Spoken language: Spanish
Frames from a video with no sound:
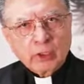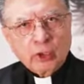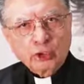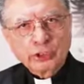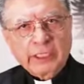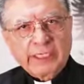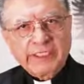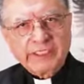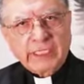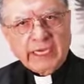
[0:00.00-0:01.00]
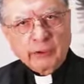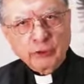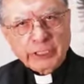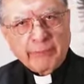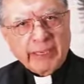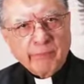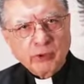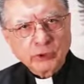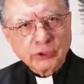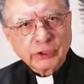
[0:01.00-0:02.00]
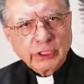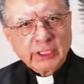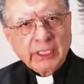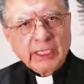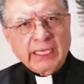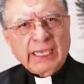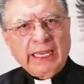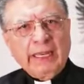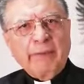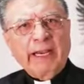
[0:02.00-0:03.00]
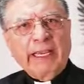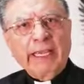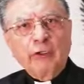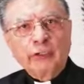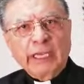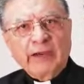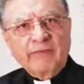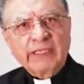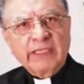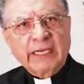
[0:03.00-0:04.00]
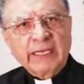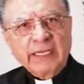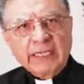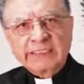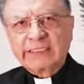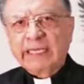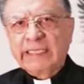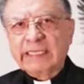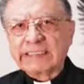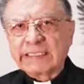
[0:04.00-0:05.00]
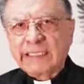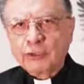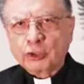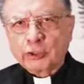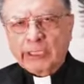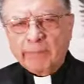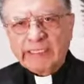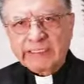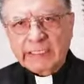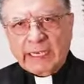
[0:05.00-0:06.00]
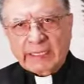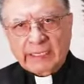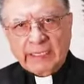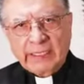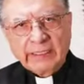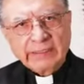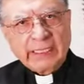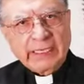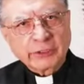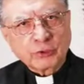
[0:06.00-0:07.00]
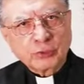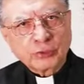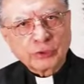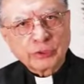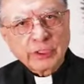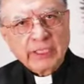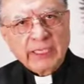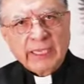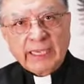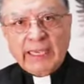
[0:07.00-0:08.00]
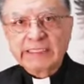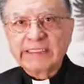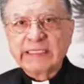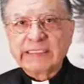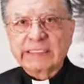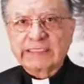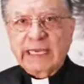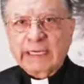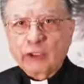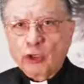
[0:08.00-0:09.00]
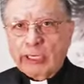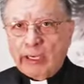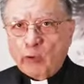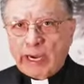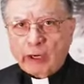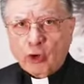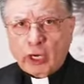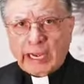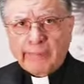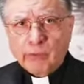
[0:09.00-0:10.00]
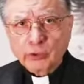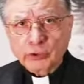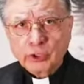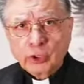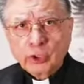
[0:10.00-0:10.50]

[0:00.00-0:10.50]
Los cristianos sabemos que el Evangelio de la vida está en el centro del mensaje de Jesús. Es necesario que lo acojamos